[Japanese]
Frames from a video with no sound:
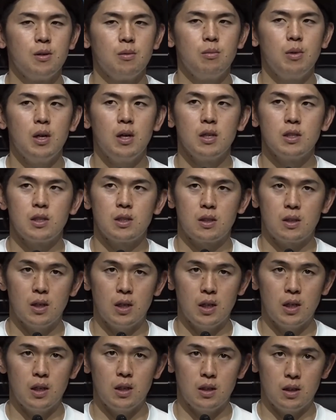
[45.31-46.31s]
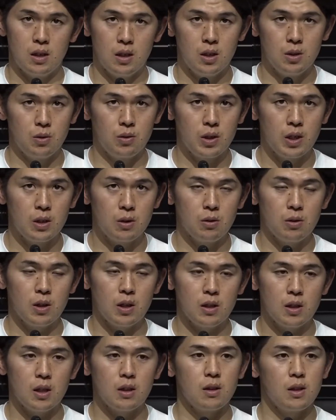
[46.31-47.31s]
まあ、しっかりあのヒットに
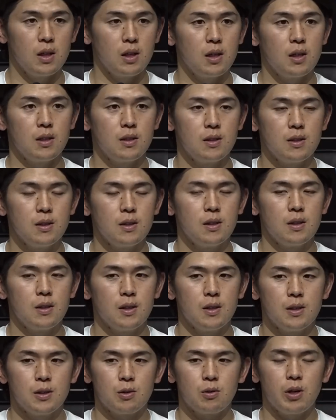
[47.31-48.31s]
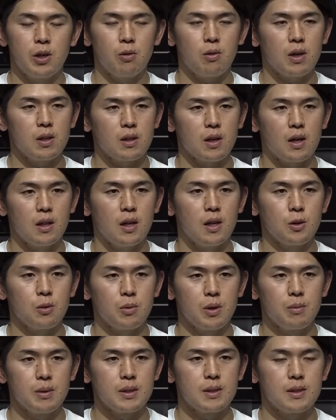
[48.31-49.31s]
なったんで、そこは良かったかなと
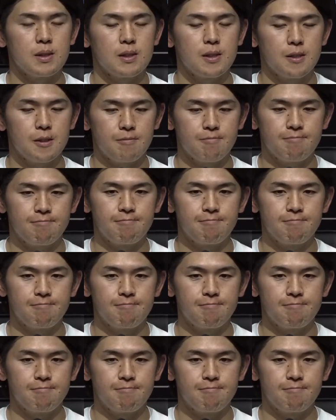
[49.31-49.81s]
思います。